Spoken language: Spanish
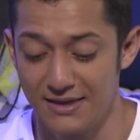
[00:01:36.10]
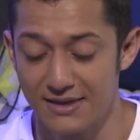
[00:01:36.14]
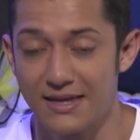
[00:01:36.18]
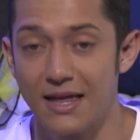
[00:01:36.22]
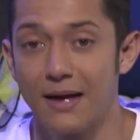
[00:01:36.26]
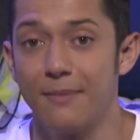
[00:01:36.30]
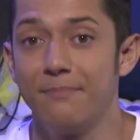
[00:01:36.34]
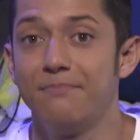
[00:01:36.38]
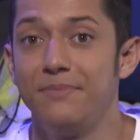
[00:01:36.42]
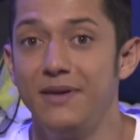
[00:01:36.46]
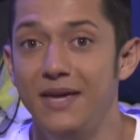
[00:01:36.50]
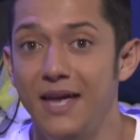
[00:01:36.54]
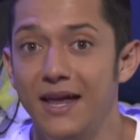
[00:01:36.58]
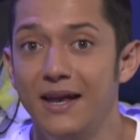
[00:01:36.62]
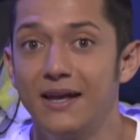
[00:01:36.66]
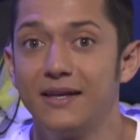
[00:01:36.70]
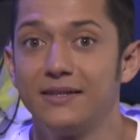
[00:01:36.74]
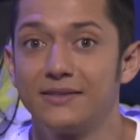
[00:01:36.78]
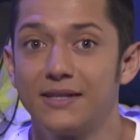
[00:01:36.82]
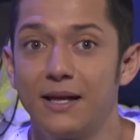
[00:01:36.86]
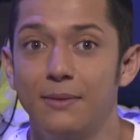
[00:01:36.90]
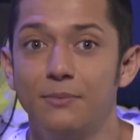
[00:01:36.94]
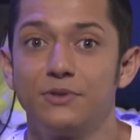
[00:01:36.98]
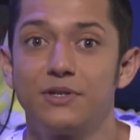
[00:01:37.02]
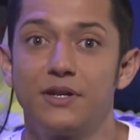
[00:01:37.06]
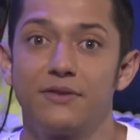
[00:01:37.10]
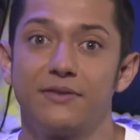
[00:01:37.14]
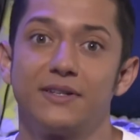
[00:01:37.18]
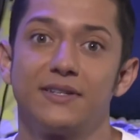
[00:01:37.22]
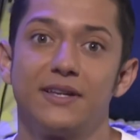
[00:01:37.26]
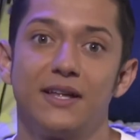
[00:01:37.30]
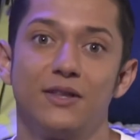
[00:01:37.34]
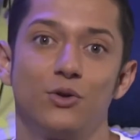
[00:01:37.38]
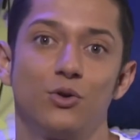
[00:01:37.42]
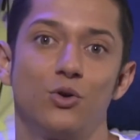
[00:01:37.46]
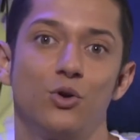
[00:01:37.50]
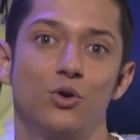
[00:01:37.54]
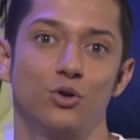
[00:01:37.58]
también estamos
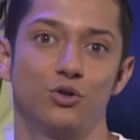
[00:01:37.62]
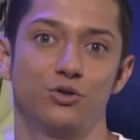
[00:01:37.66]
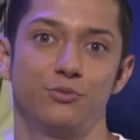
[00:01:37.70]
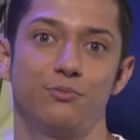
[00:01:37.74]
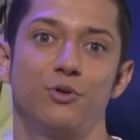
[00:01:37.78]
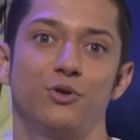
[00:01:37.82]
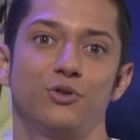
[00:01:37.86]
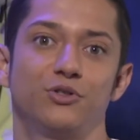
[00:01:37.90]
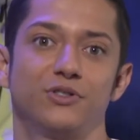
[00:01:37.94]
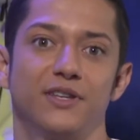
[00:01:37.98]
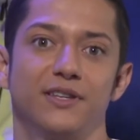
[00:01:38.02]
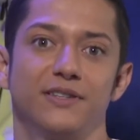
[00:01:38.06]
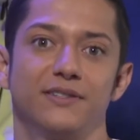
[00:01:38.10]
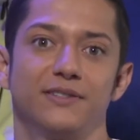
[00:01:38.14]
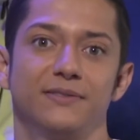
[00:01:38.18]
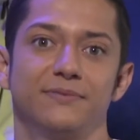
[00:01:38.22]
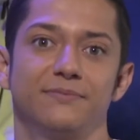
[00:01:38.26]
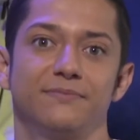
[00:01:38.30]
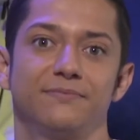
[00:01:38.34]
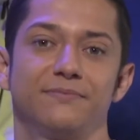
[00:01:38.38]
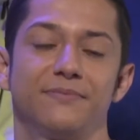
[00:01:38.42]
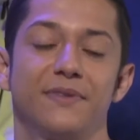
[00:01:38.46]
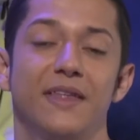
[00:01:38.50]
arrasando con los bosques.